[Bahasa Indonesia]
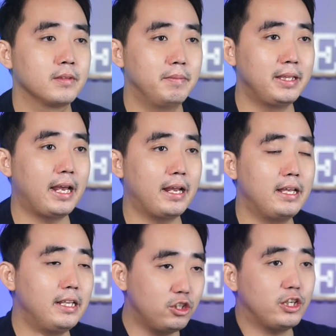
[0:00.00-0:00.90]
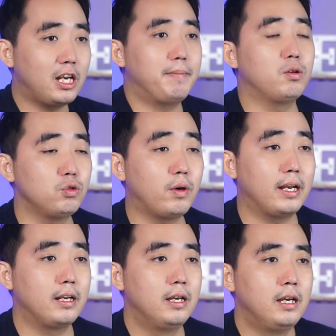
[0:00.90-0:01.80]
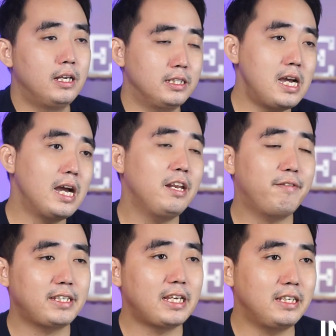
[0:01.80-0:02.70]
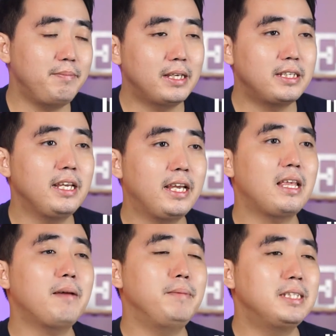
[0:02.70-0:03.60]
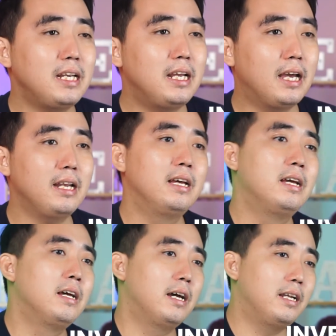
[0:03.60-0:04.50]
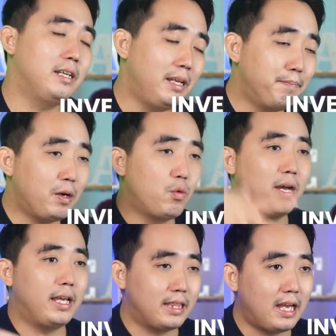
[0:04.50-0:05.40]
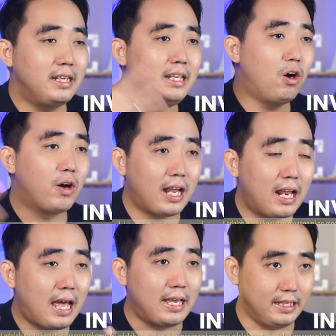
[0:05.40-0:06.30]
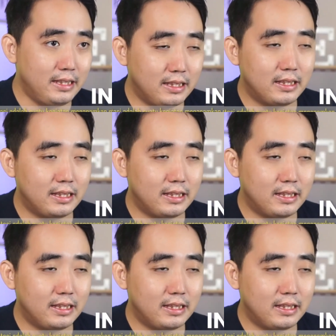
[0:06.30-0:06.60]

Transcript: benar ya dan dari situ kita dapat keuntungan sedangkan investasi biasanya kita bisa dengan uh, nyimpan uang kita di orang lain